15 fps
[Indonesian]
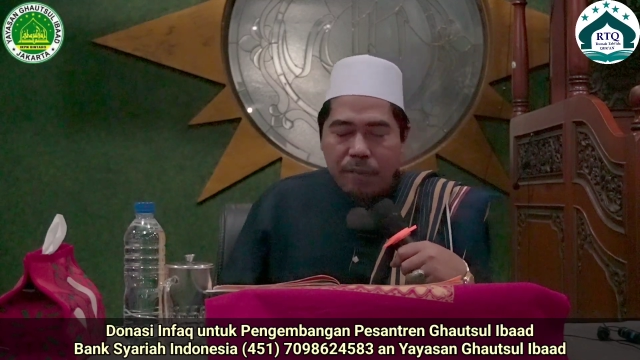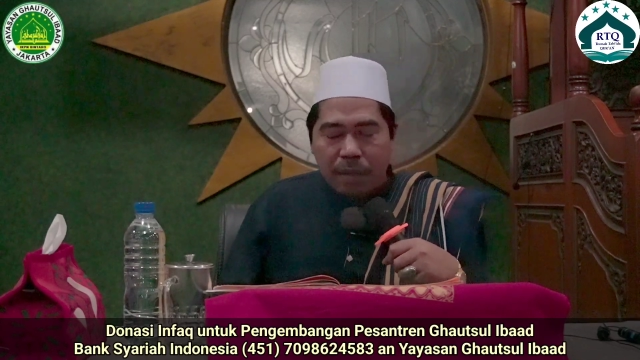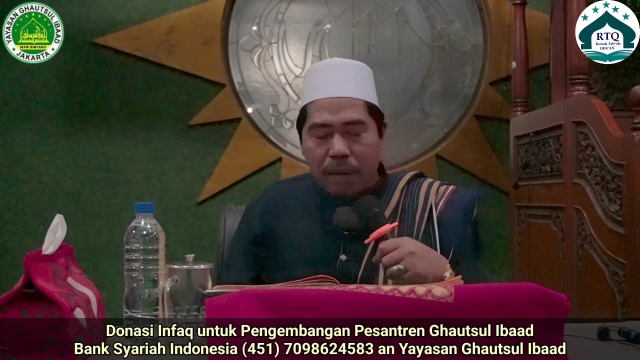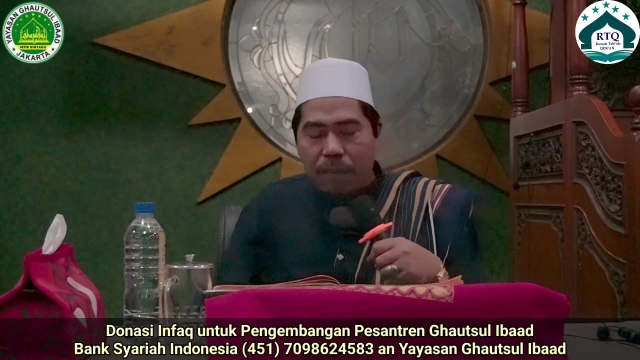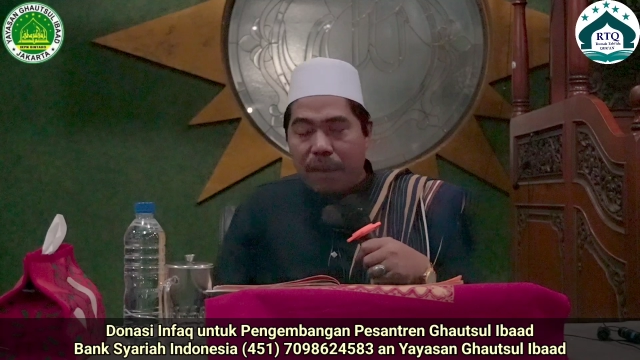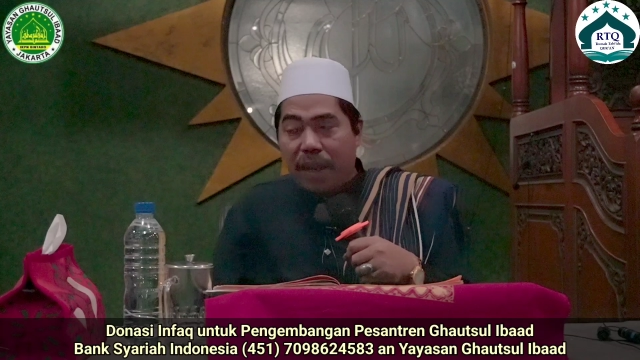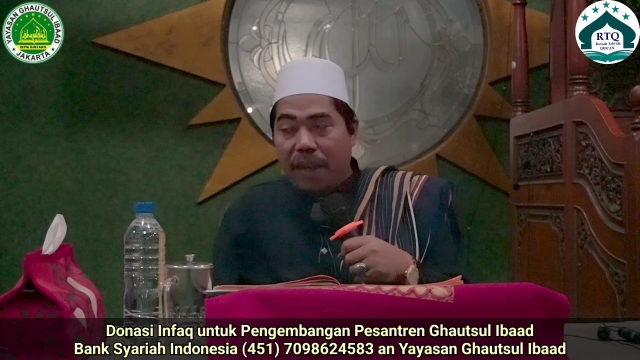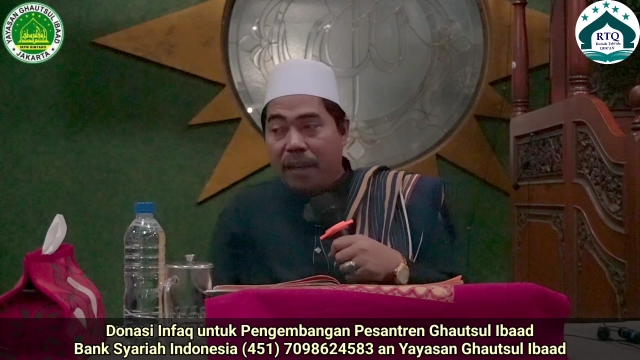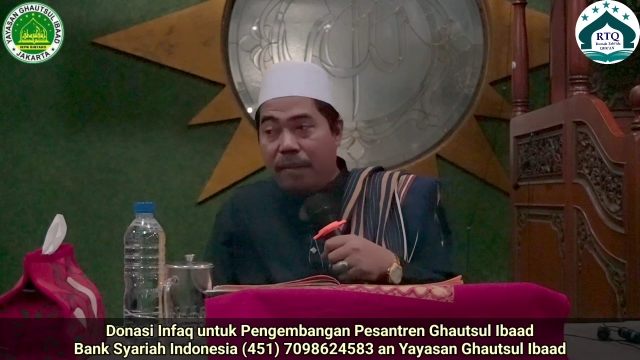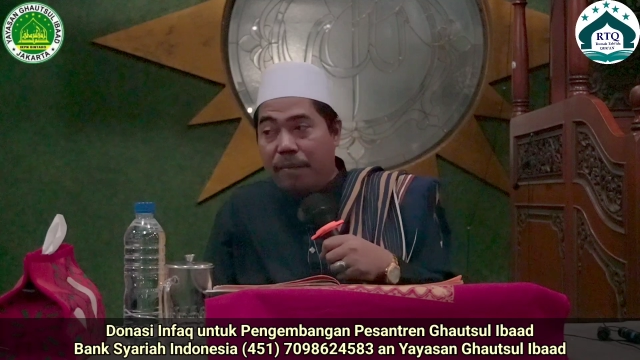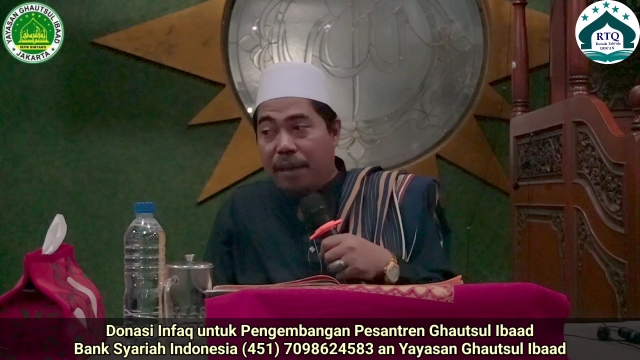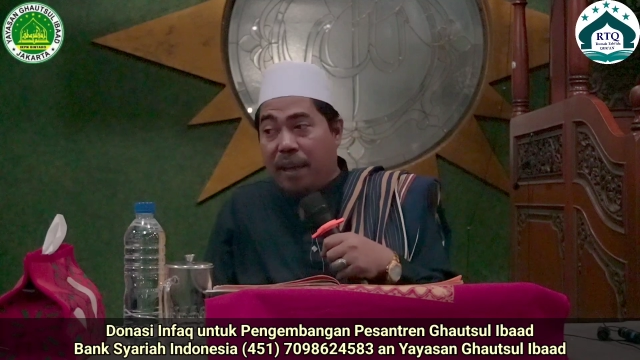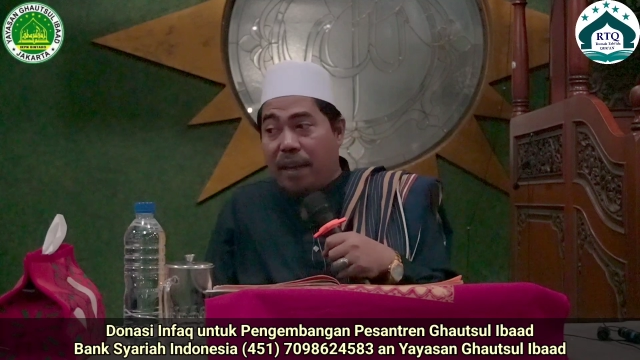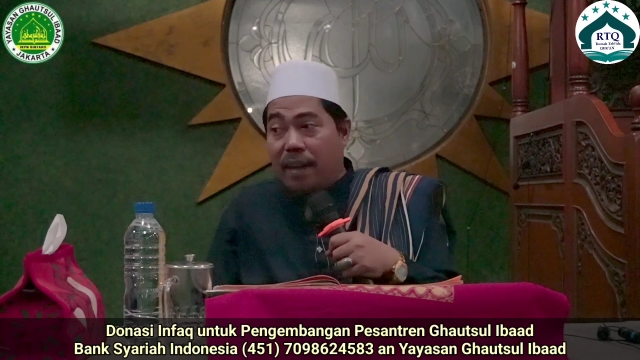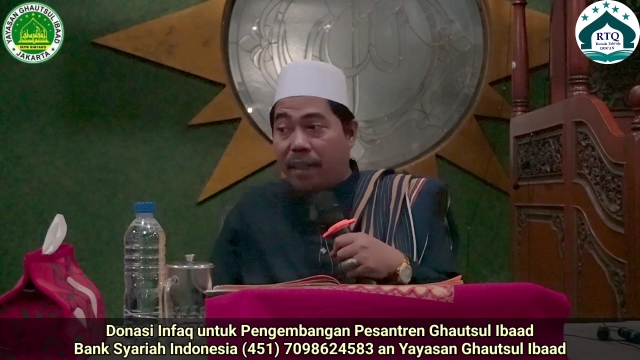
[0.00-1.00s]
Imam Ali
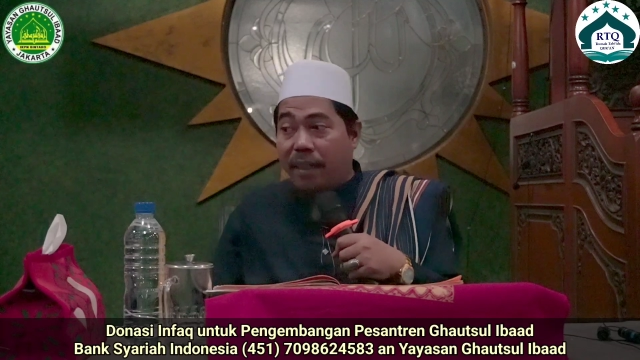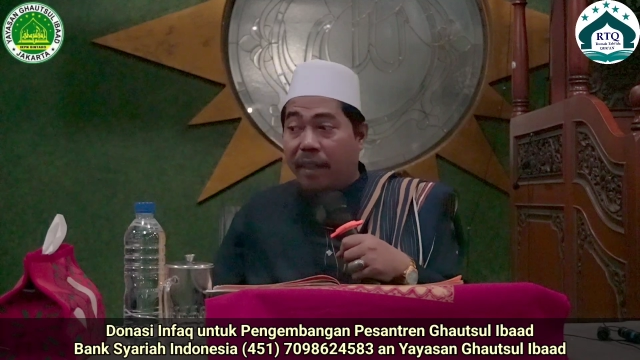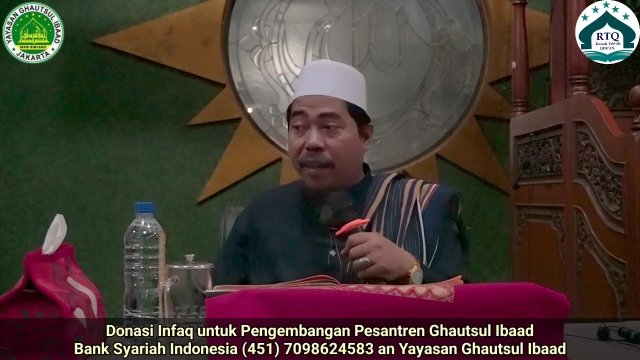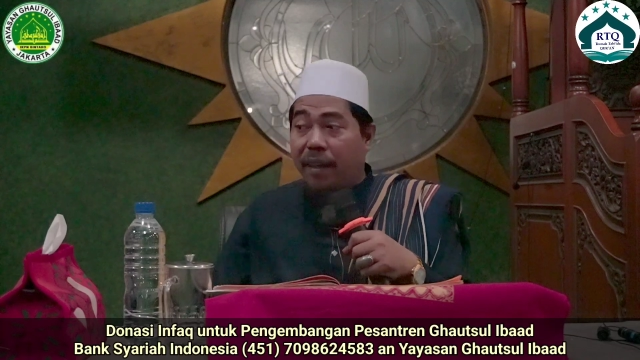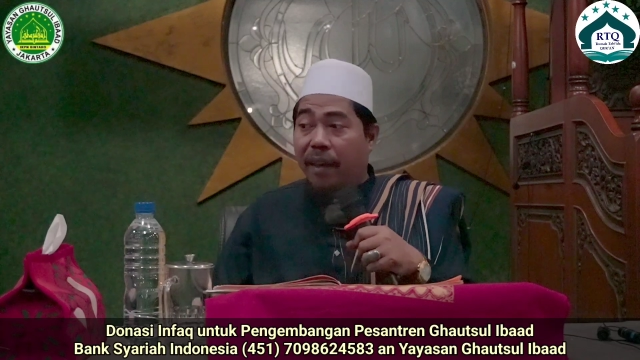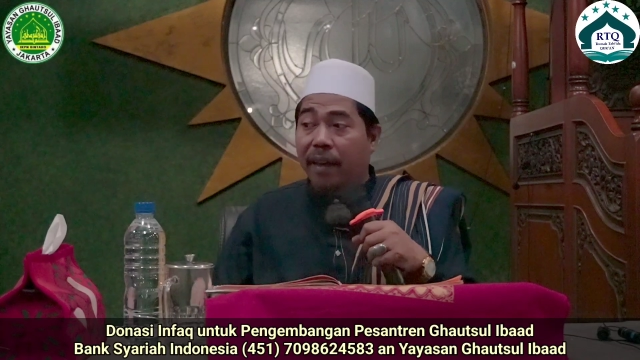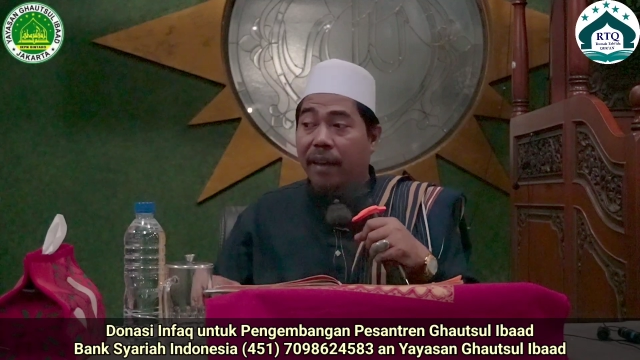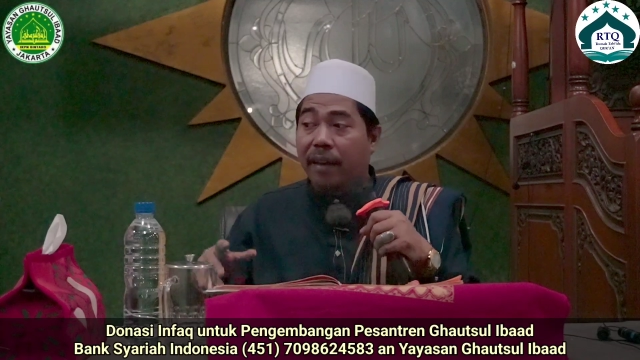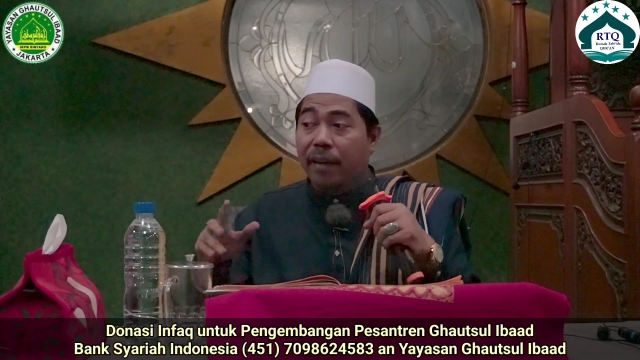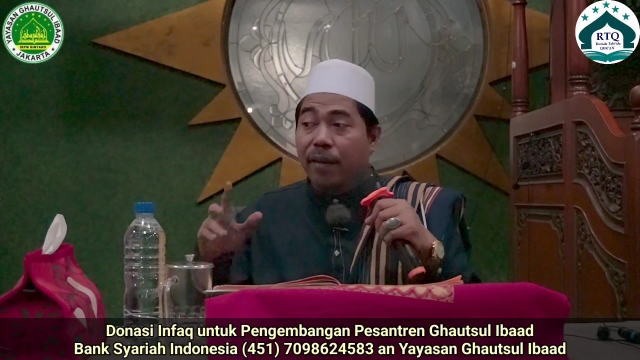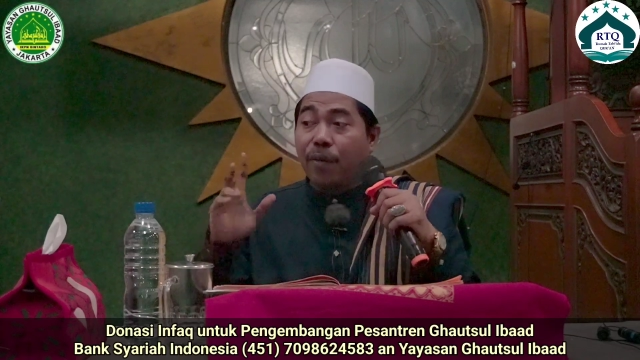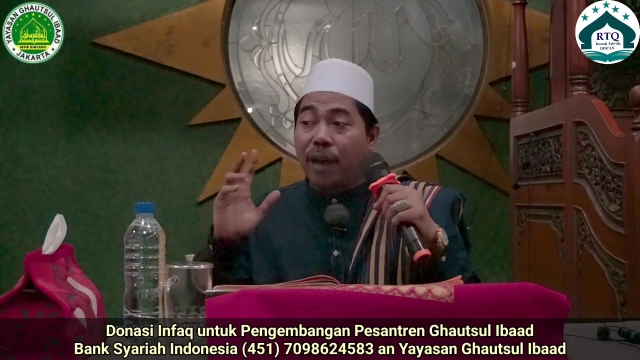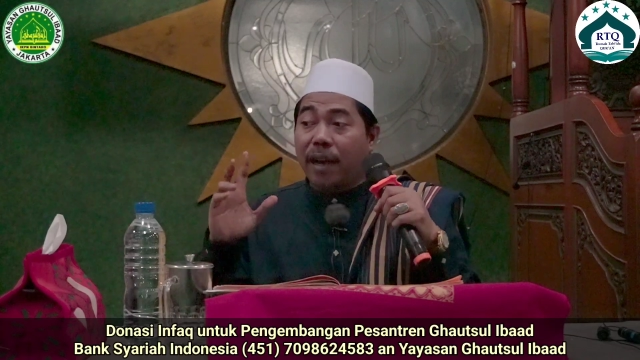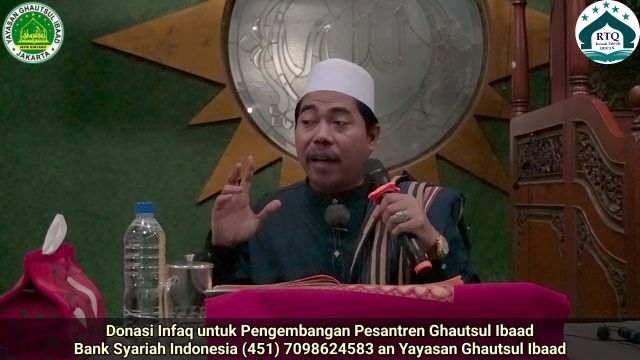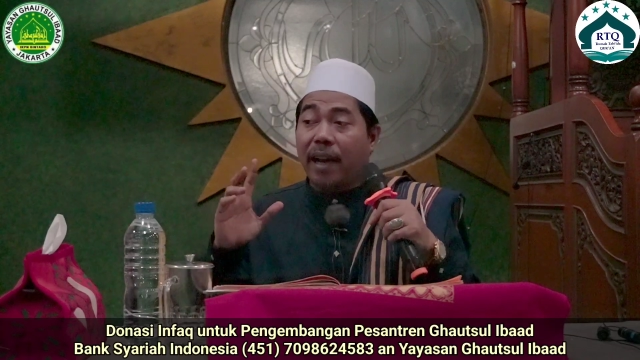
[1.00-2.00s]
mengartikan
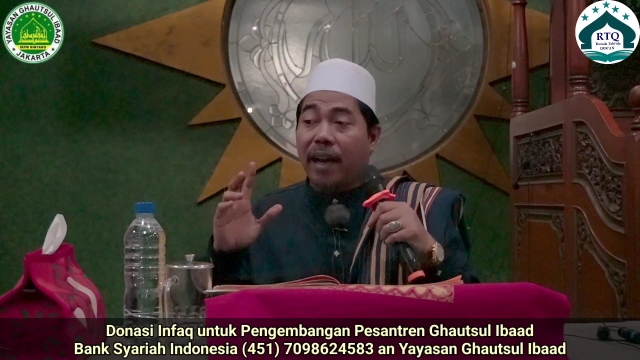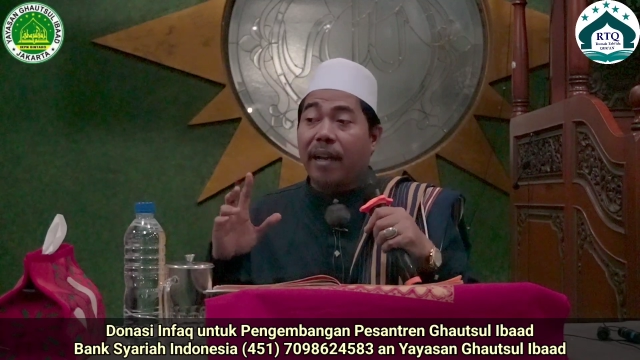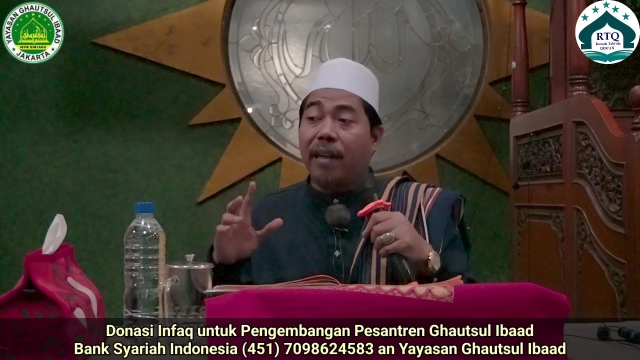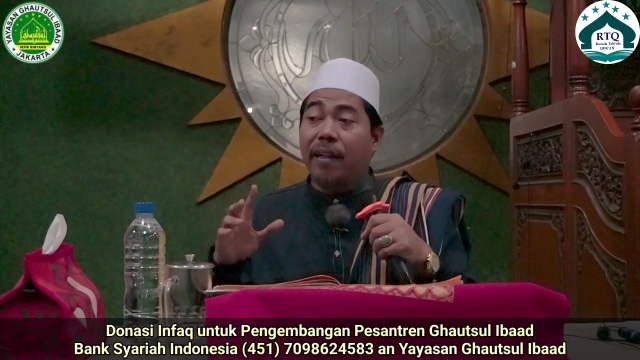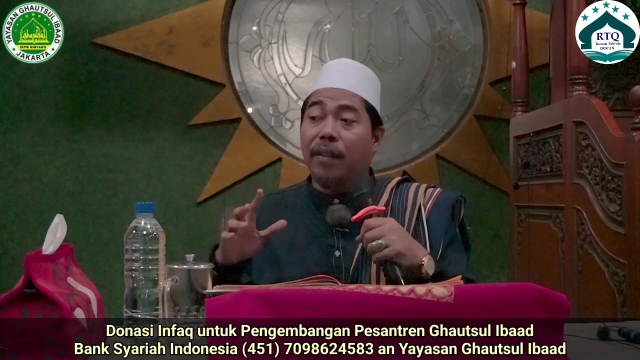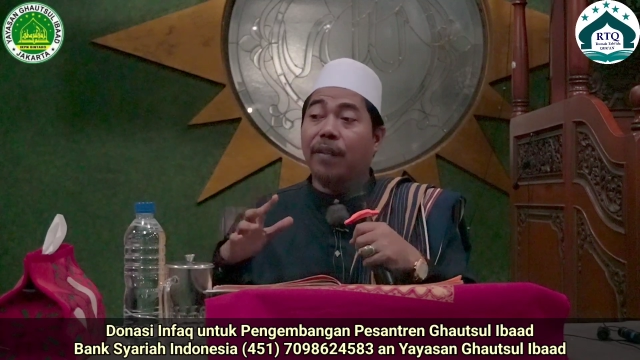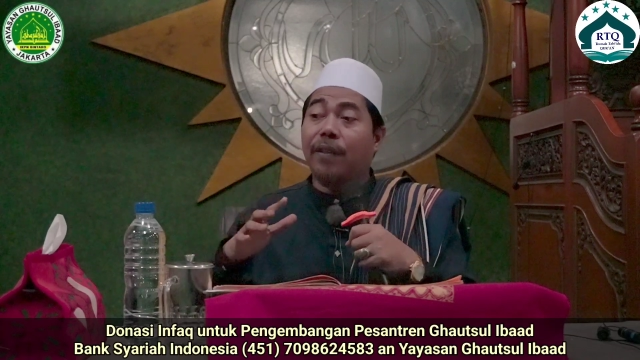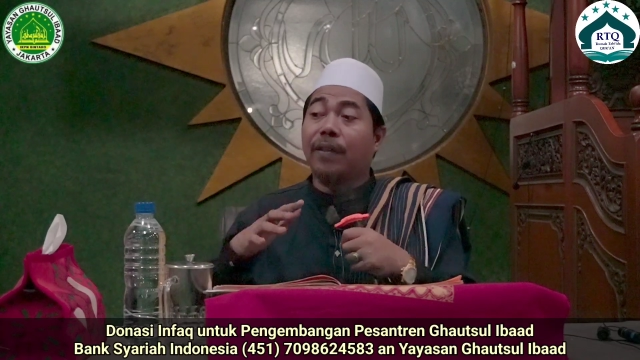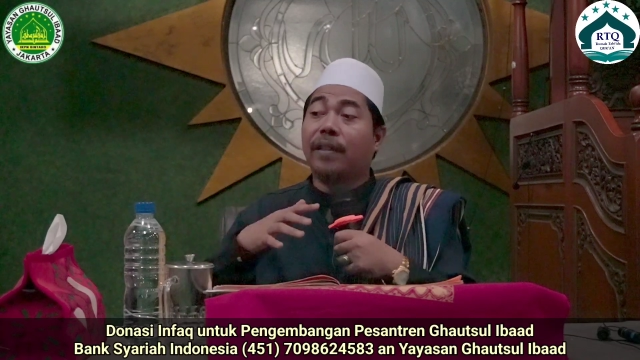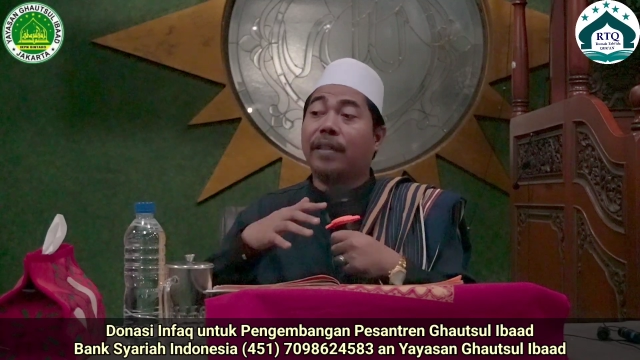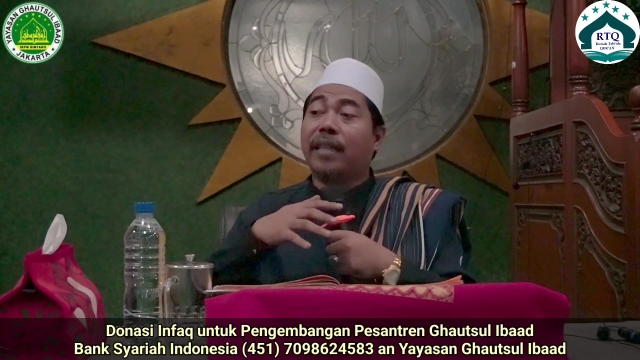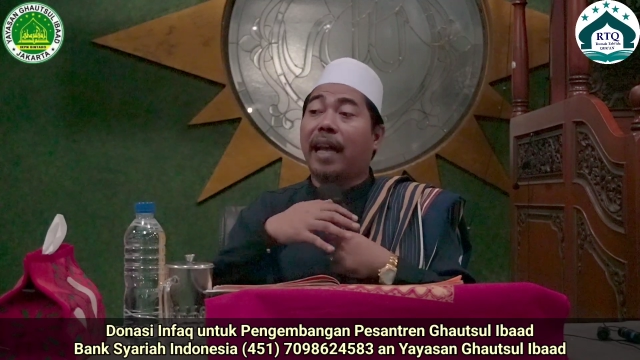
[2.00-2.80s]
wan harto